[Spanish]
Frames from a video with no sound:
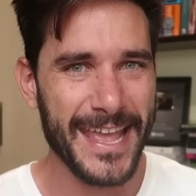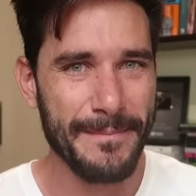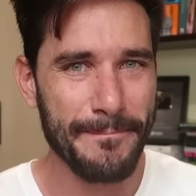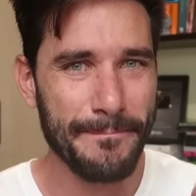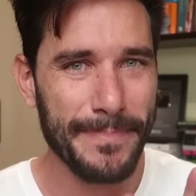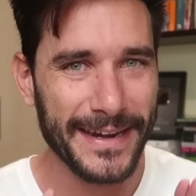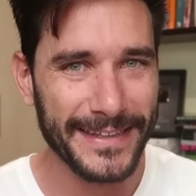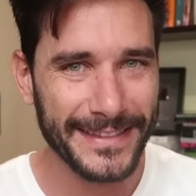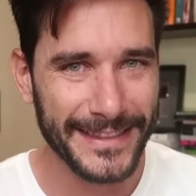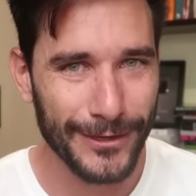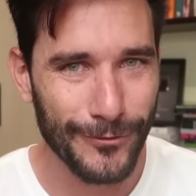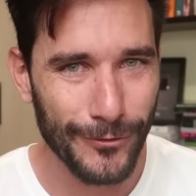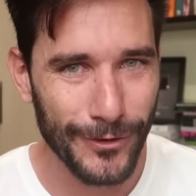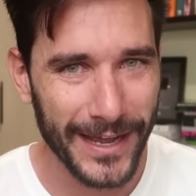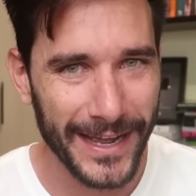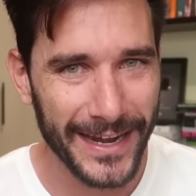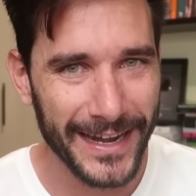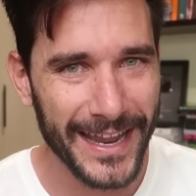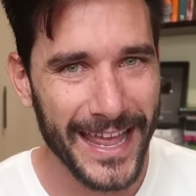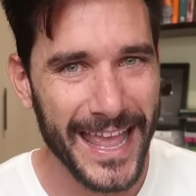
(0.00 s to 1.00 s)
En
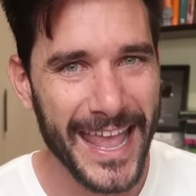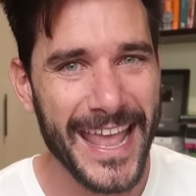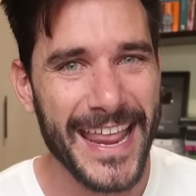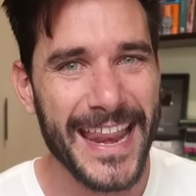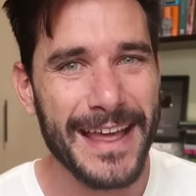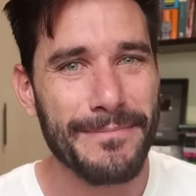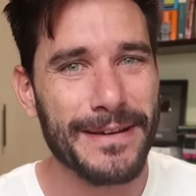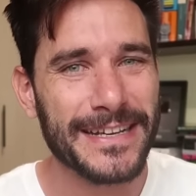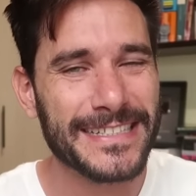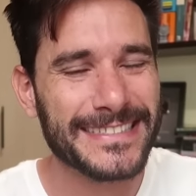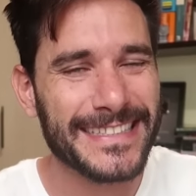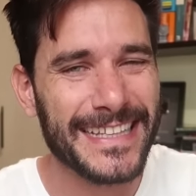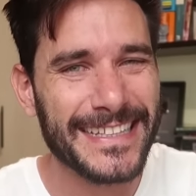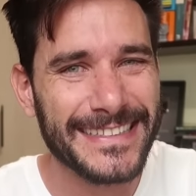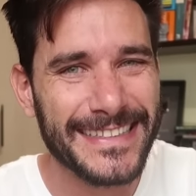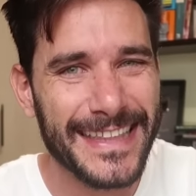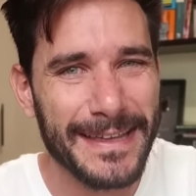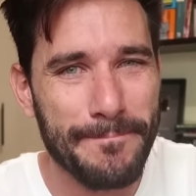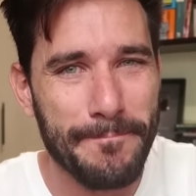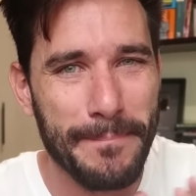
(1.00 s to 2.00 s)
particular, era
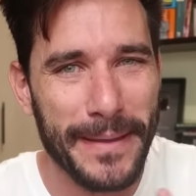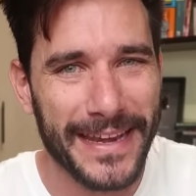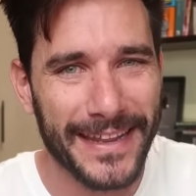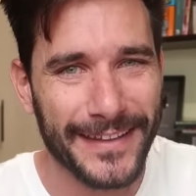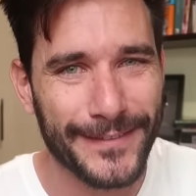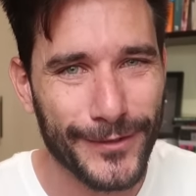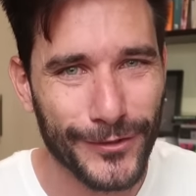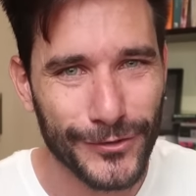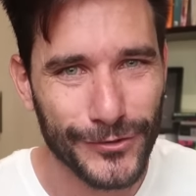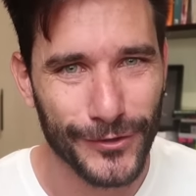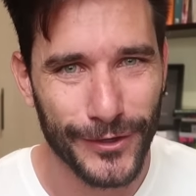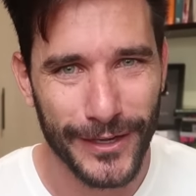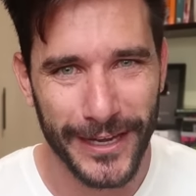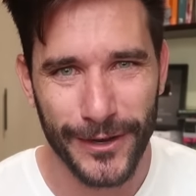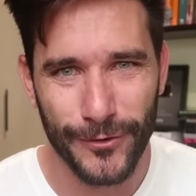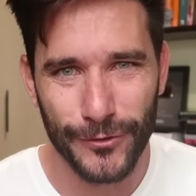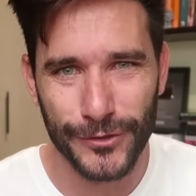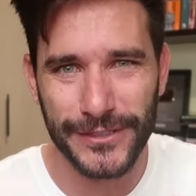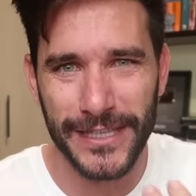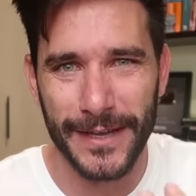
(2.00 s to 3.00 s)
bastante perezoso,
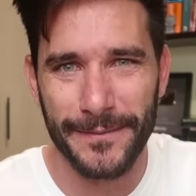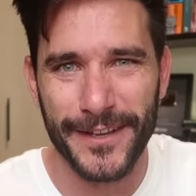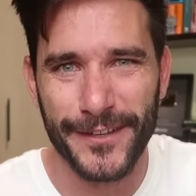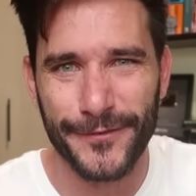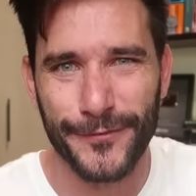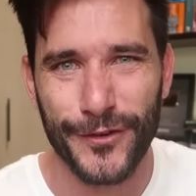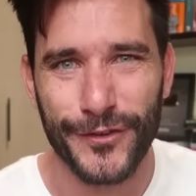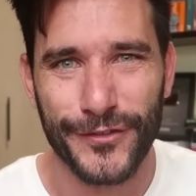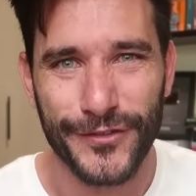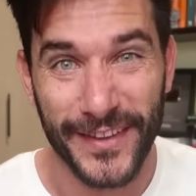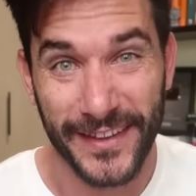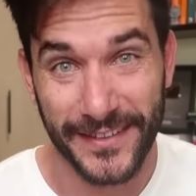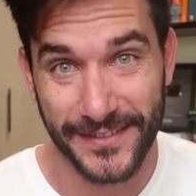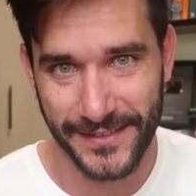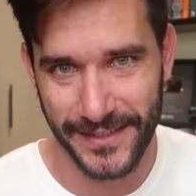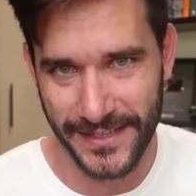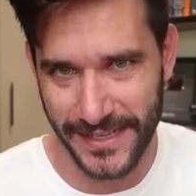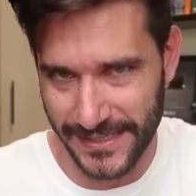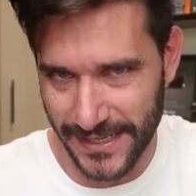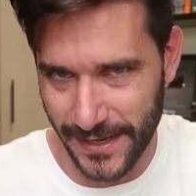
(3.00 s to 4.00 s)
le costaba
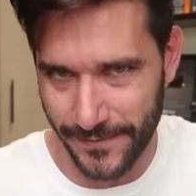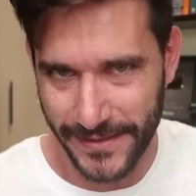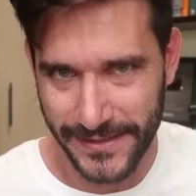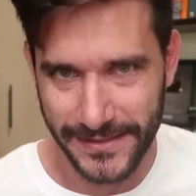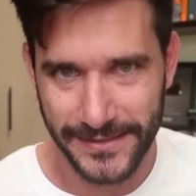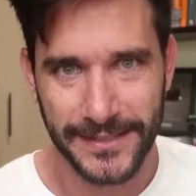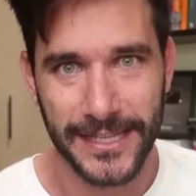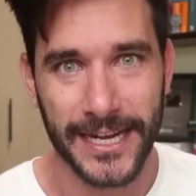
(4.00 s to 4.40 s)
esforzarse, ya sabes,